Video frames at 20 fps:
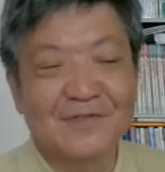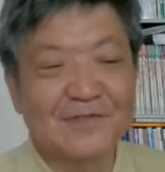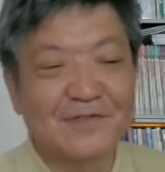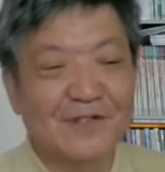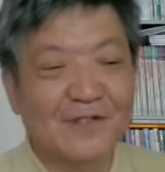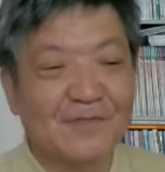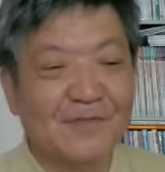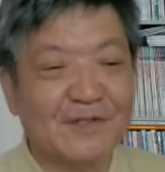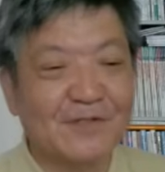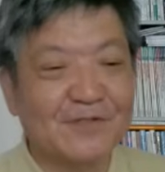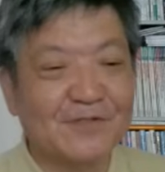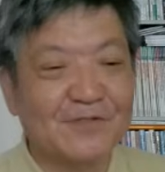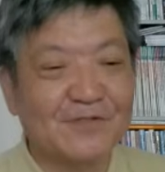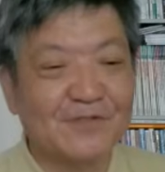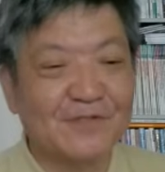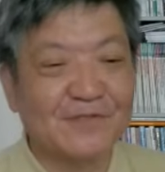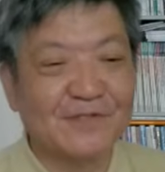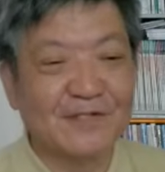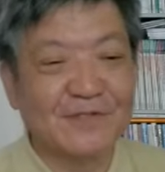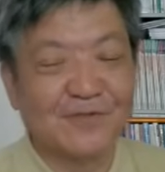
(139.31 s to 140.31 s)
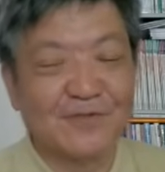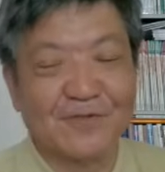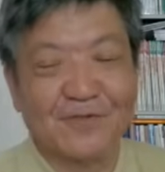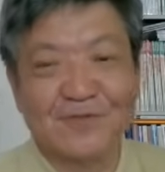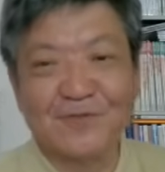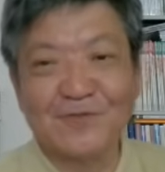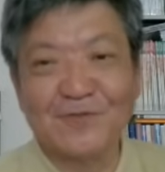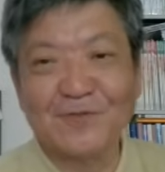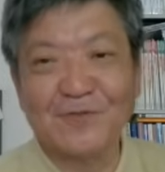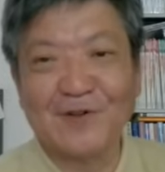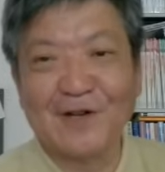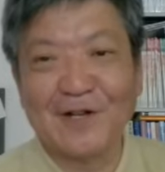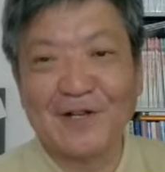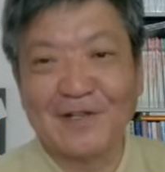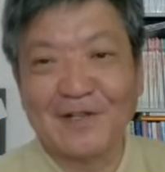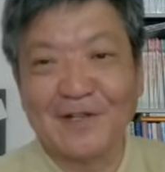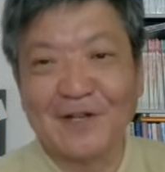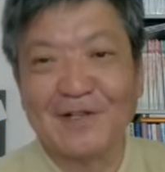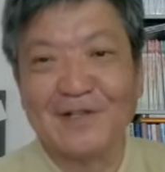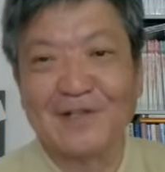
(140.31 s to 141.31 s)
で今、中国はそれを国を挙
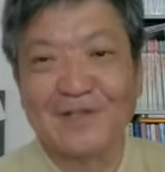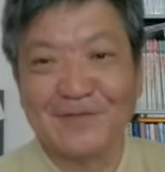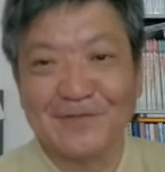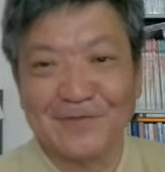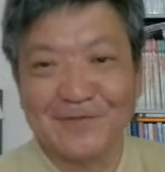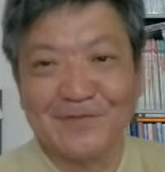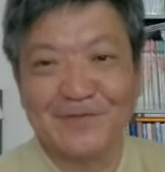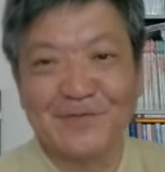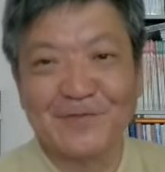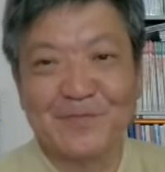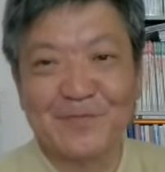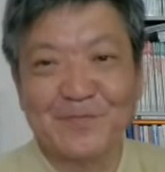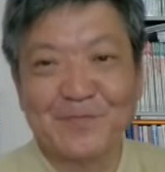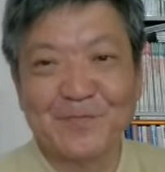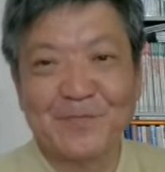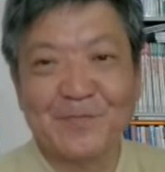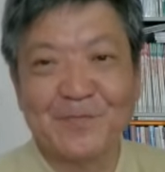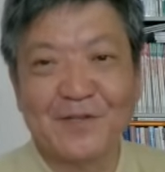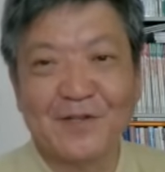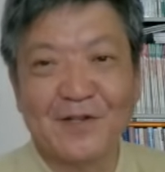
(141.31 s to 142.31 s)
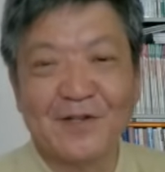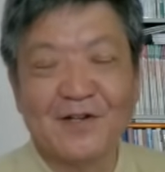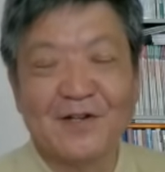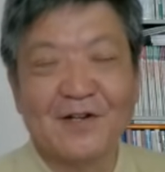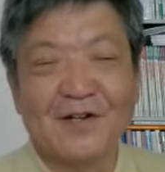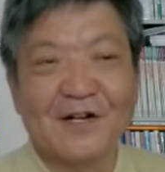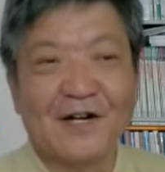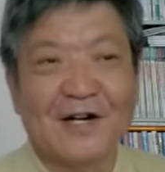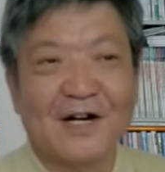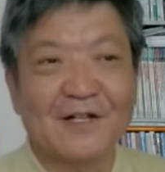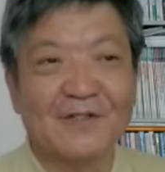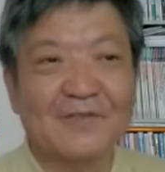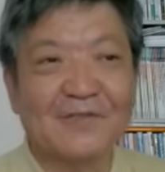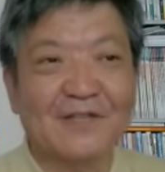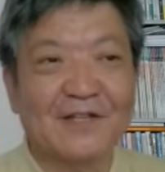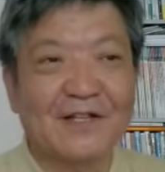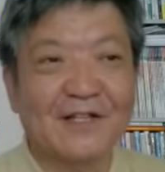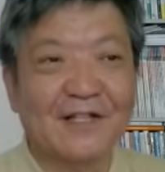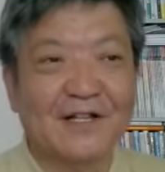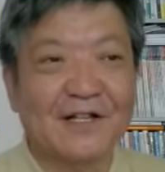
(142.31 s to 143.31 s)
げてやってるんですよ。あの
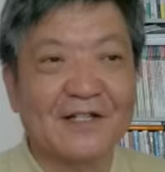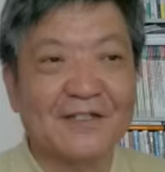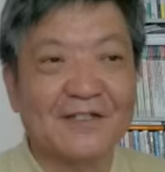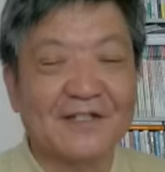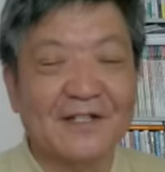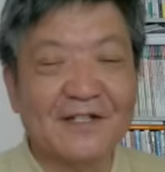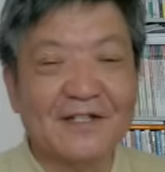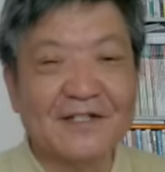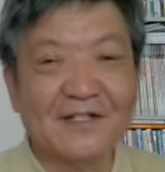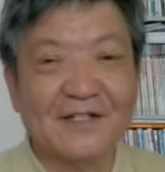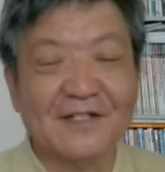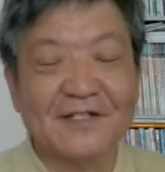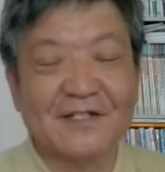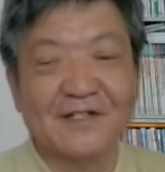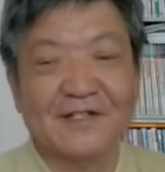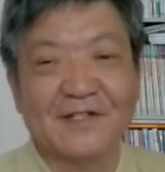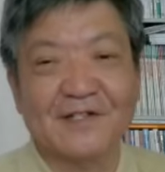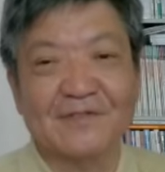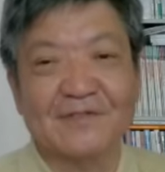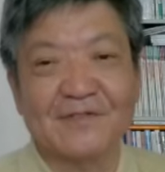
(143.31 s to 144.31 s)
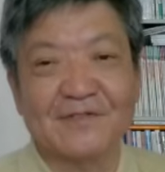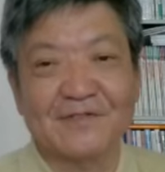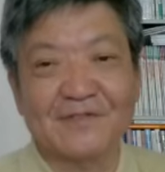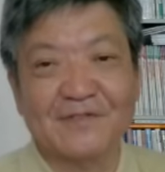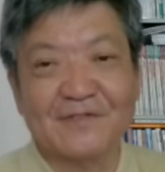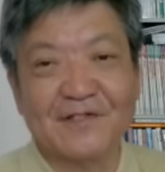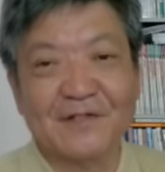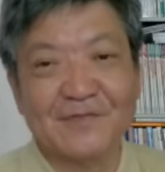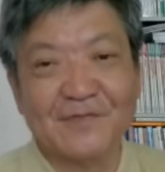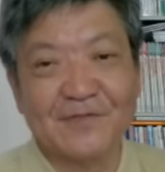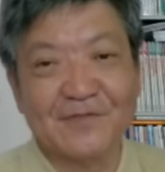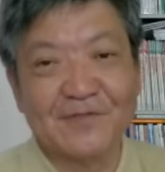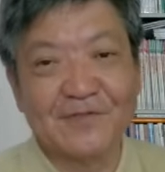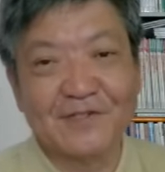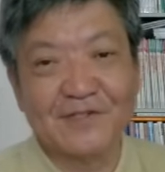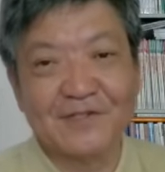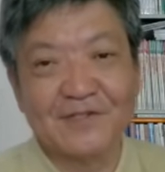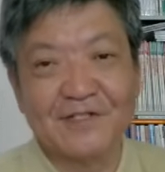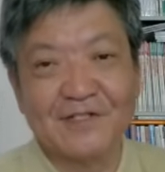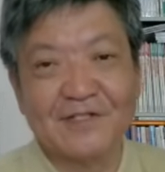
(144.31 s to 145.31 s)
ね、何千件で来てるんですよ。多分お
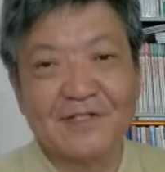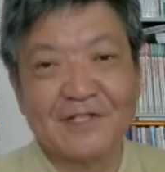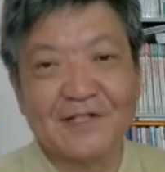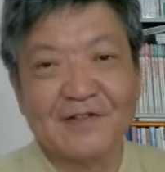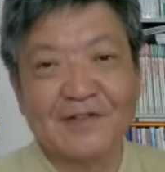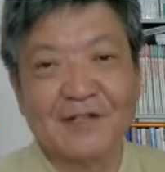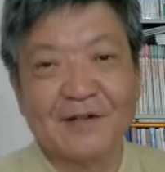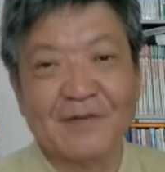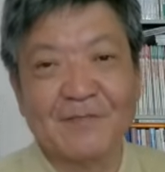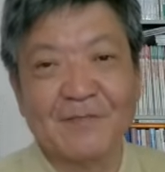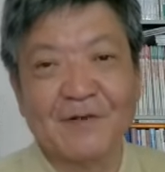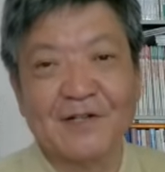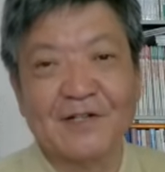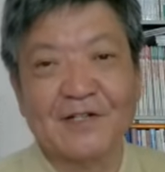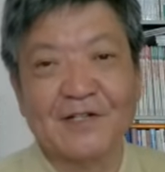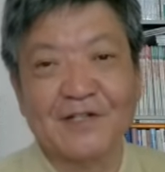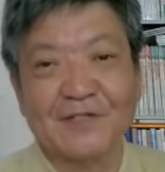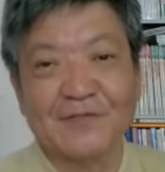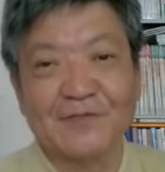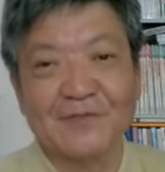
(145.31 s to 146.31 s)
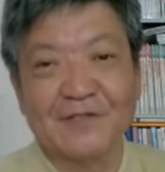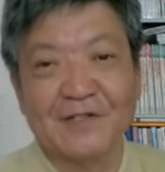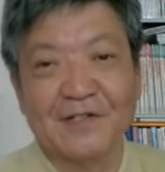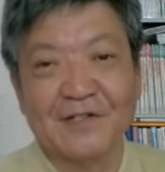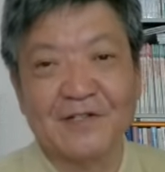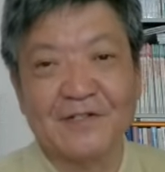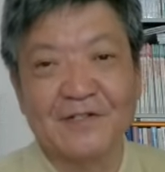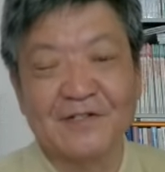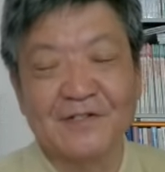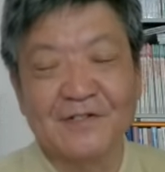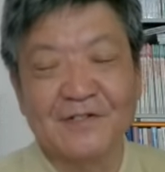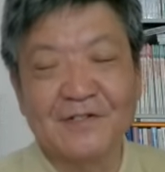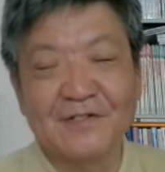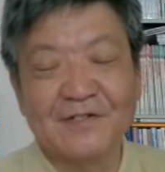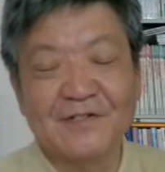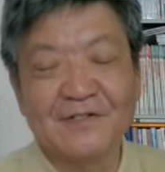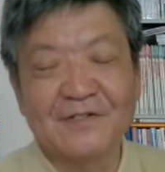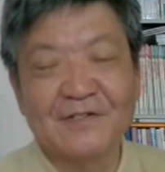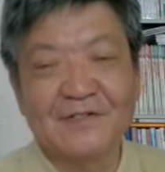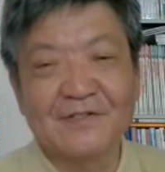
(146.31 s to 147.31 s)
そらく実態は何万件でしょうね。
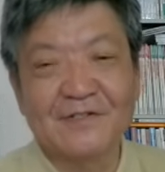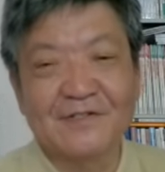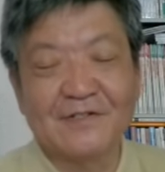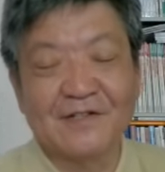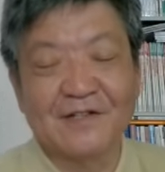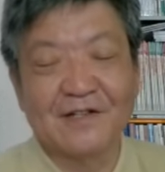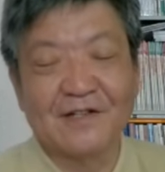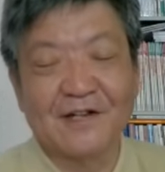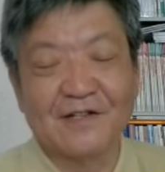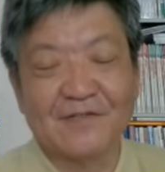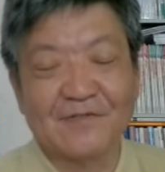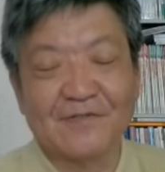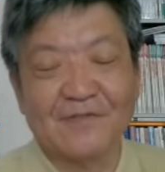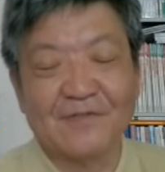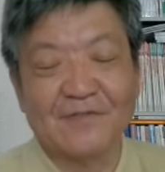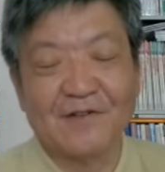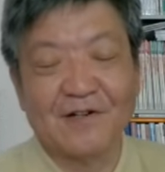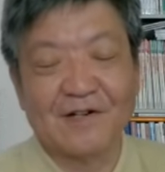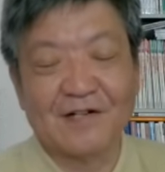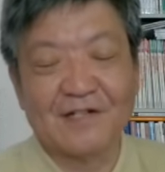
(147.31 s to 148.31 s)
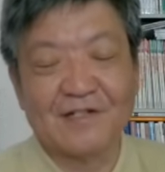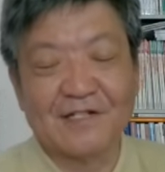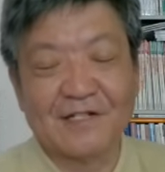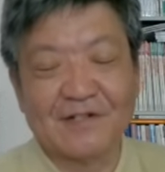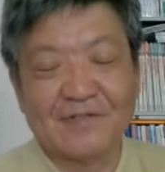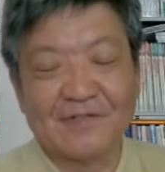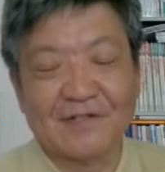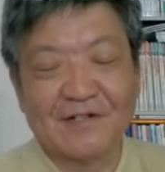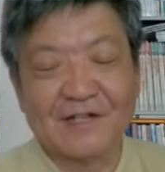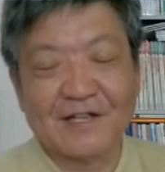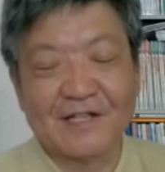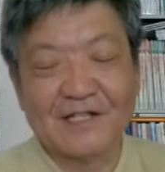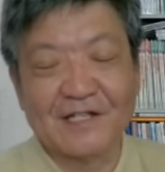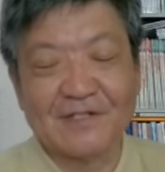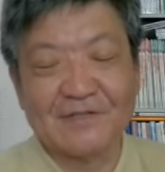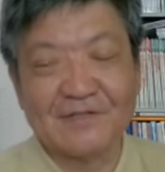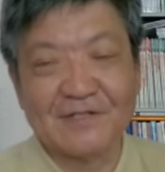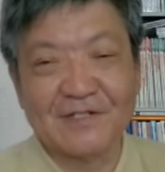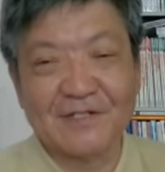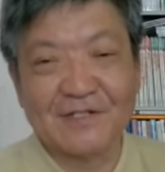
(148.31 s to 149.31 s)
で、あの、あなんて警
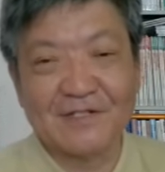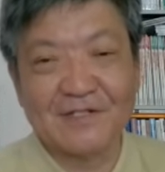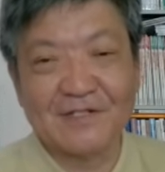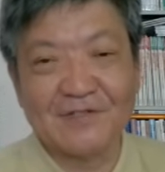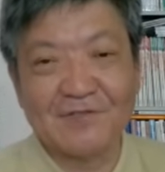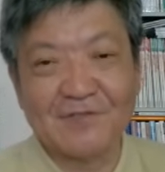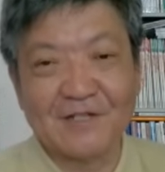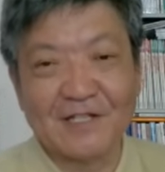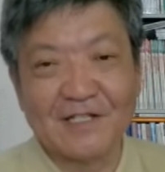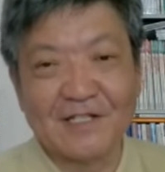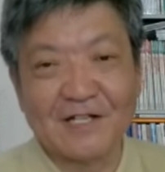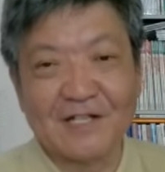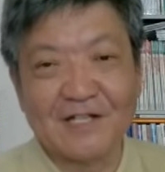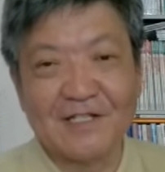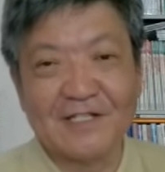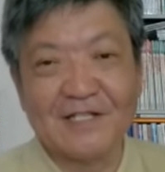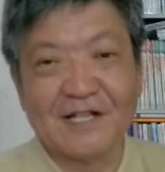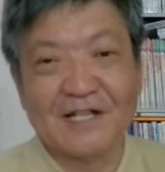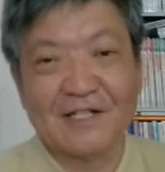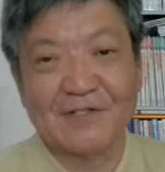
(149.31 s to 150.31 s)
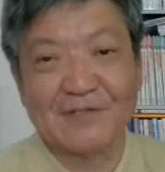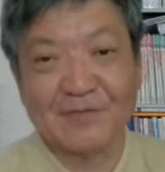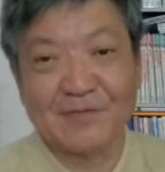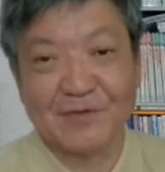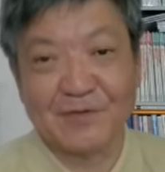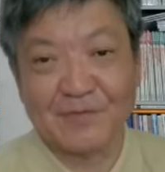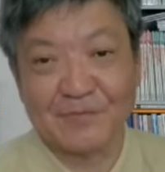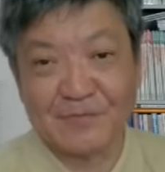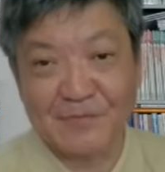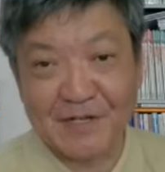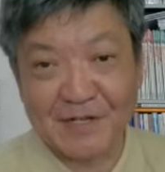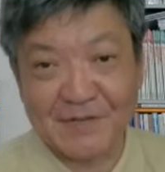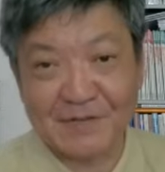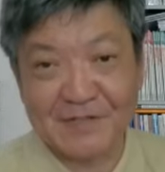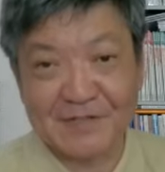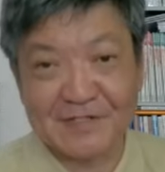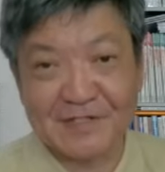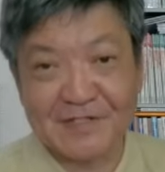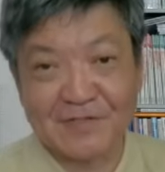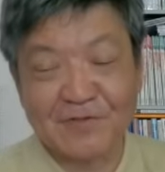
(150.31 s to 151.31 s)
察に相談したりしない人もいっぱいい
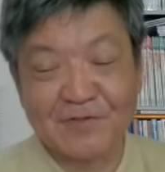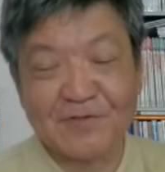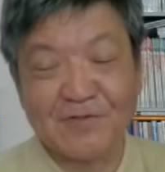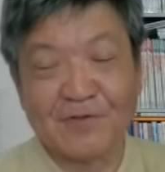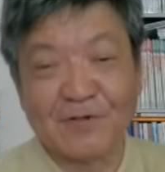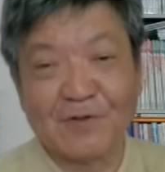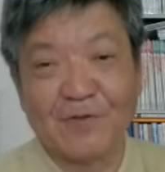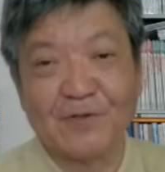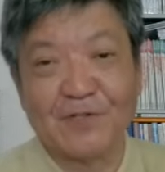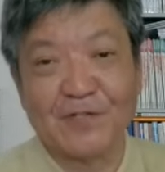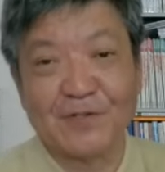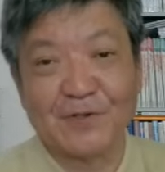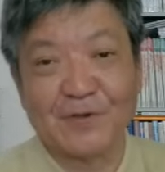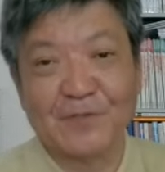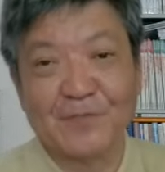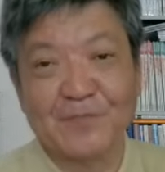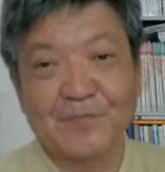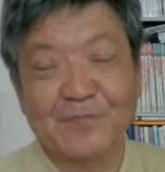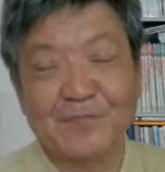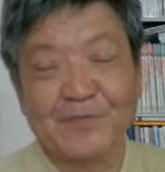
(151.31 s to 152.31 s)
ますから、そっちの方が多いでしょう。